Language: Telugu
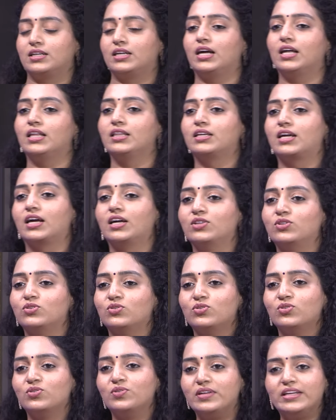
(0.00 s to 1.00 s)
కాదు కాదు
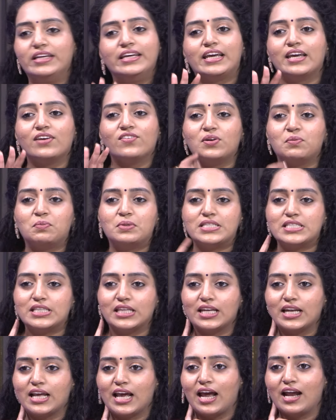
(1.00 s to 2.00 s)

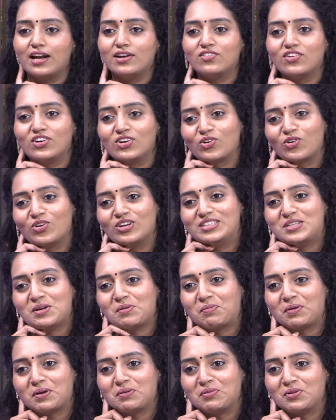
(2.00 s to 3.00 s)
నీకేమనిపించింది హ్యాండ్ పట్టుకొని
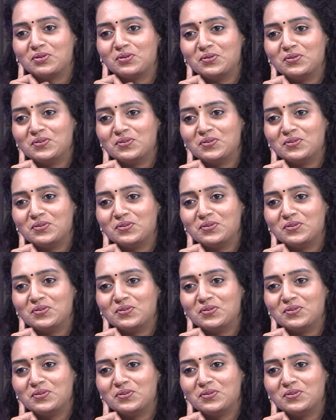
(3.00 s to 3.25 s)
చెప్పడంలో